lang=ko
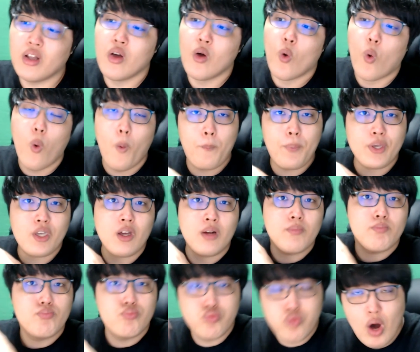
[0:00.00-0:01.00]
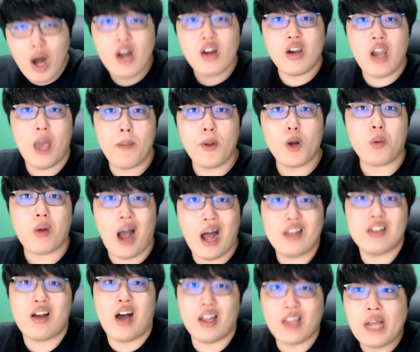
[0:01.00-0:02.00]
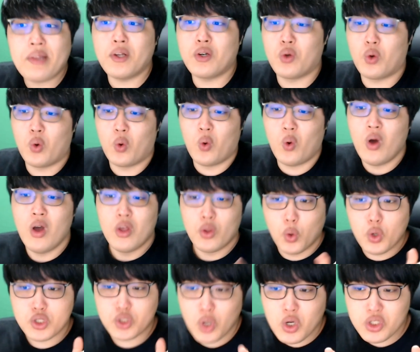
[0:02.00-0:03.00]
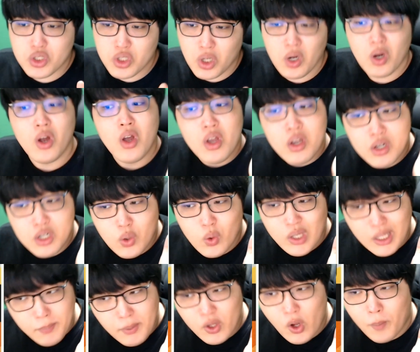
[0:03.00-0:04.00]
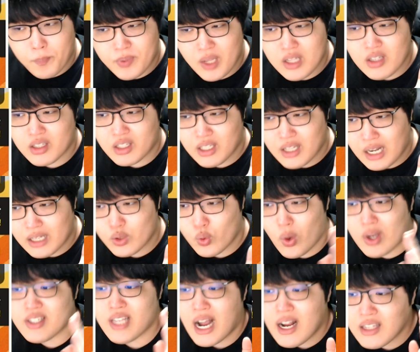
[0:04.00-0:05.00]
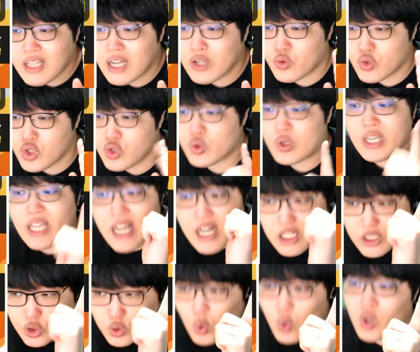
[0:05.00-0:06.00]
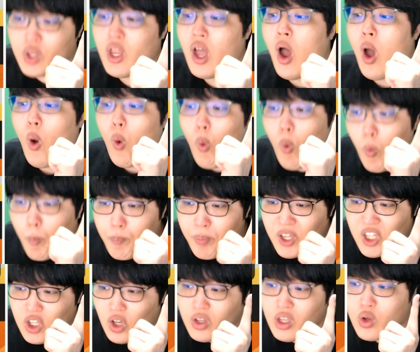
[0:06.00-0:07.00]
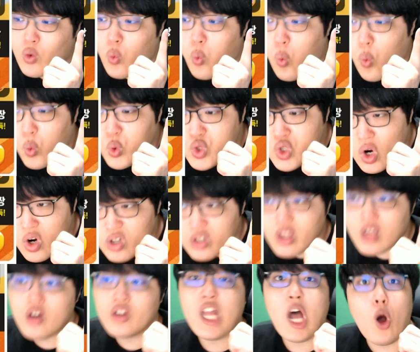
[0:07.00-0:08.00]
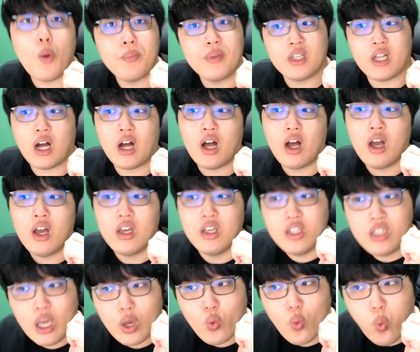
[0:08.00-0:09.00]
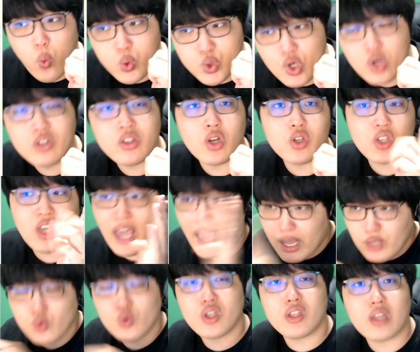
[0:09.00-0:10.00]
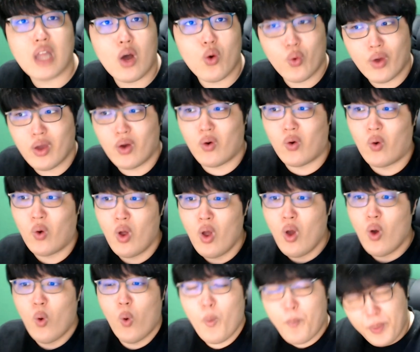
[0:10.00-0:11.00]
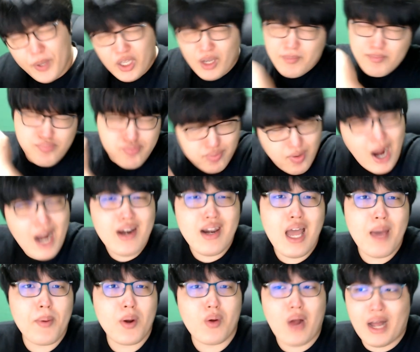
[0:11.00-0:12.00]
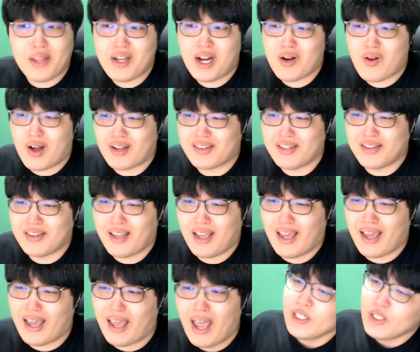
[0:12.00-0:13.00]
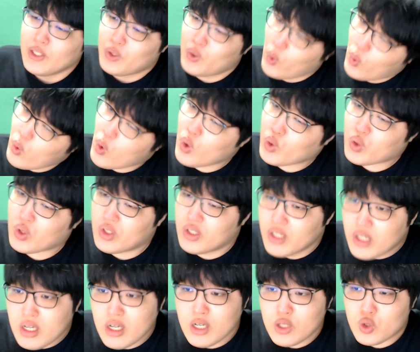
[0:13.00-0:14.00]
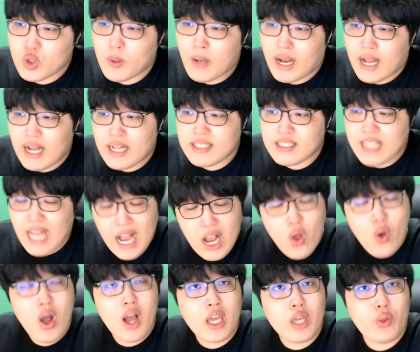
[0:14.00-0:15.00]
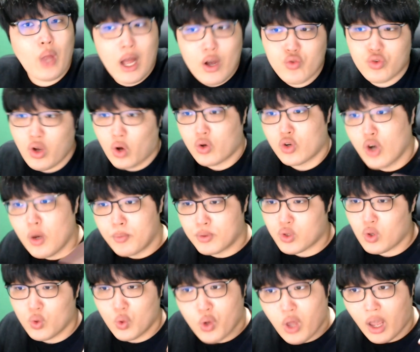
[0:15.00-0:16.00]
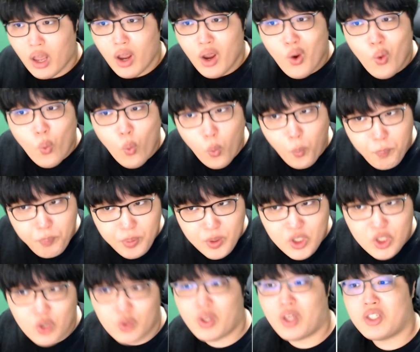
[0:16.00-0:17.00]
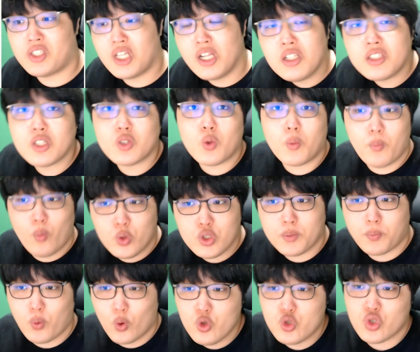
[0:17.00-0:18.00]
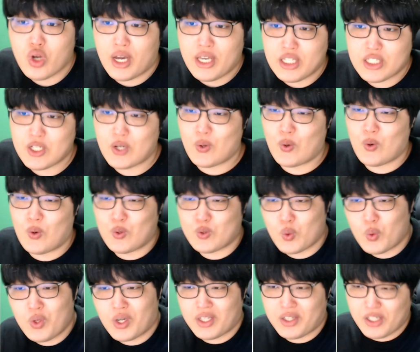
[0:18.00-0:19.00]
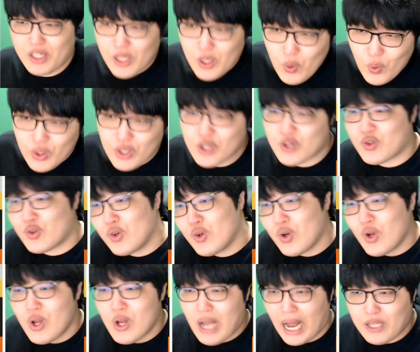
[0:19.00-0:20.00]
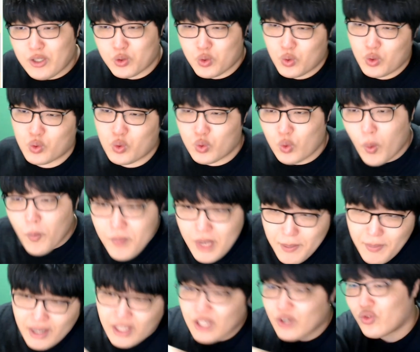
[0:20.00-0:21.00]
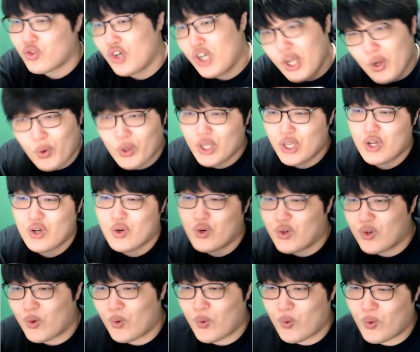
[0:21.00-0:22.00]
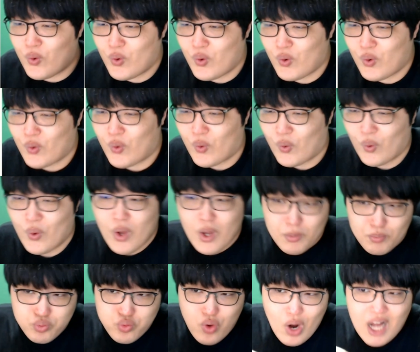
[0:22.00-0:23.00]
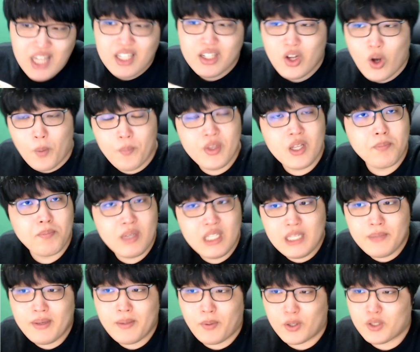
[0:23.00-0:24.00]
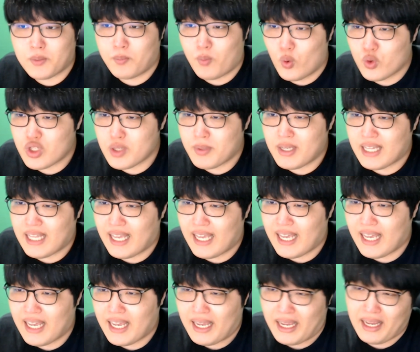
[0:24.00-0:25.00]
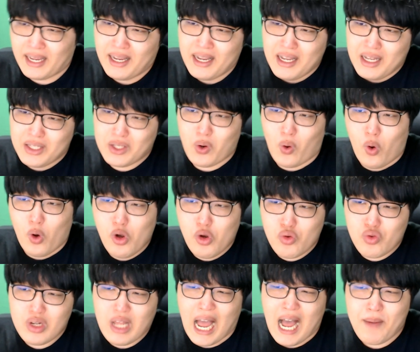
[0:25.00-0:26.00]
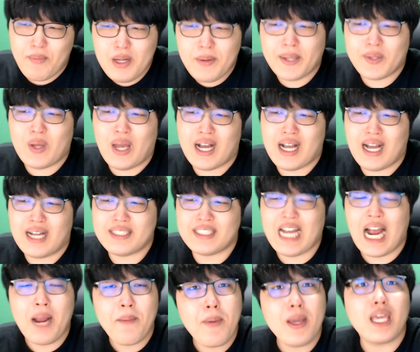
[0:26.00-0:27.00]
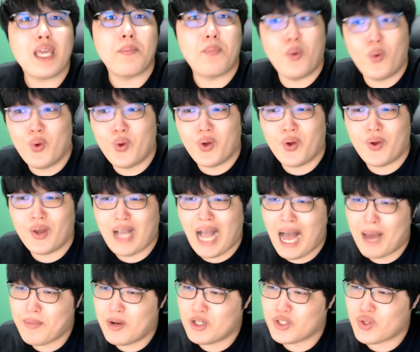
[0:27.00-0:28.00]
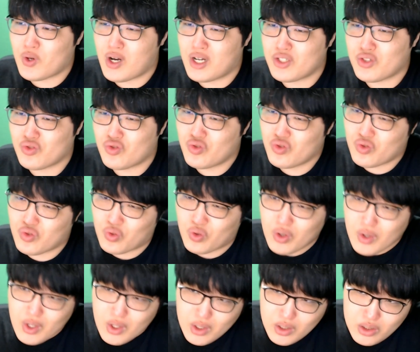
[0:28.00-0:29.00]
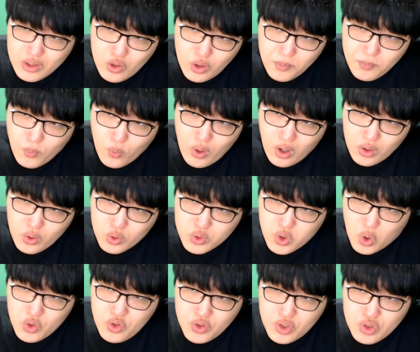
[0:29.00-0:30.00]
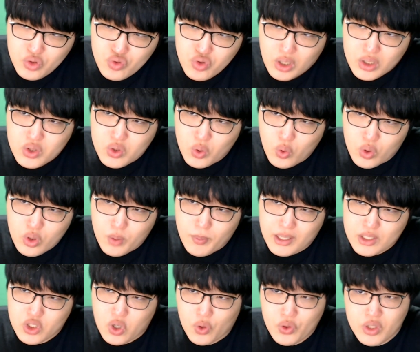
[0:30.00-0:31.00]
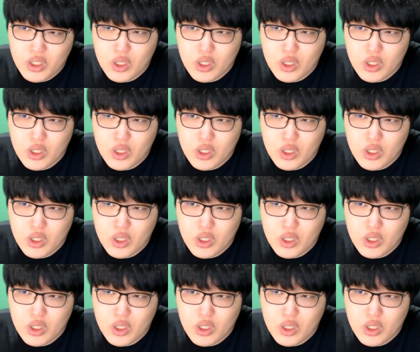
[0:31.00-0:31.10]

오피견 무한 레벨업 가능하다는 거 여기 써있죠? 그리고 이번 업데이트 기간 동안 상당 귀신 중 1종은 오피견이 고정되어 나옵니다. 이게 고정되어 계속 있다고 해요. 오피키 무한 레벨로 가능할 것 같은데 요것도 은근 좀 약간 싼 것 같기도 하고요. 그러면서 이렇게 오피견의 실제 또 모습 볼 수가 있죠. 어, 손 이렇게 들고 있고 하적 손으로 또 톱니바퀴 굴리고 있고 어, 부하들이 없는 미니미 버전 모습이네. 근데 이거 얼굴이 아무리 봐도 약간 창백해 보여요. 가면 서가지고 이건 뭐야 이거 전신주 같은 거 여기로 막 전기